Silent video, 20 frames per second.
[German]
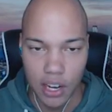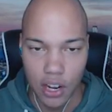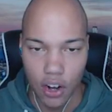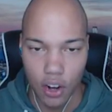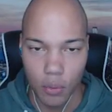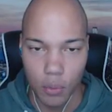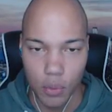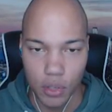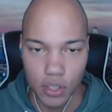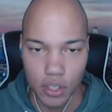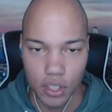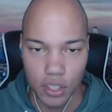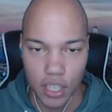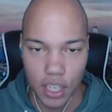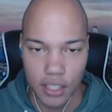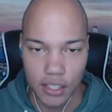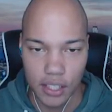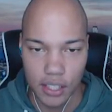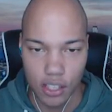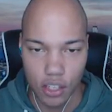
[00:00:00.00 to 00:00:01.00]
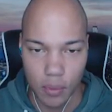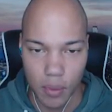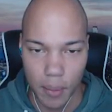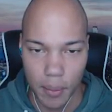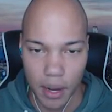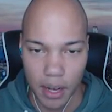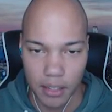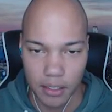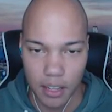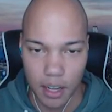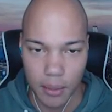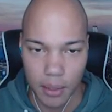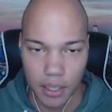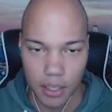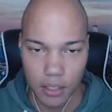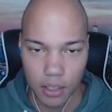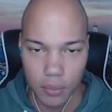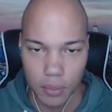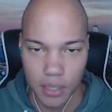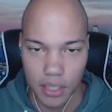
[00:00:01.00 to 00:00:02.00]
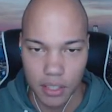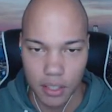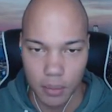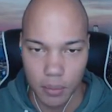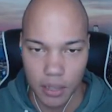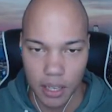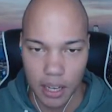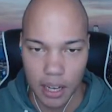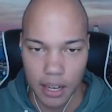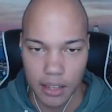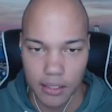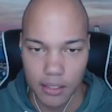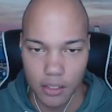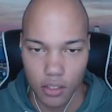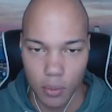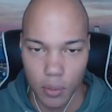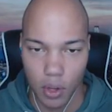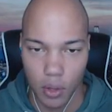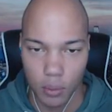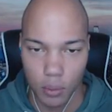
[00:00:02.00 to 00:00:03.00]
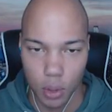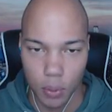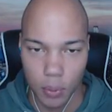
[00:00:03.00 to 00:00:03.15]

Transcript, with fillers: und müssen das Ganze jetzt nochmal machen. Kann man hier so ein bisschen im Kreis drumherum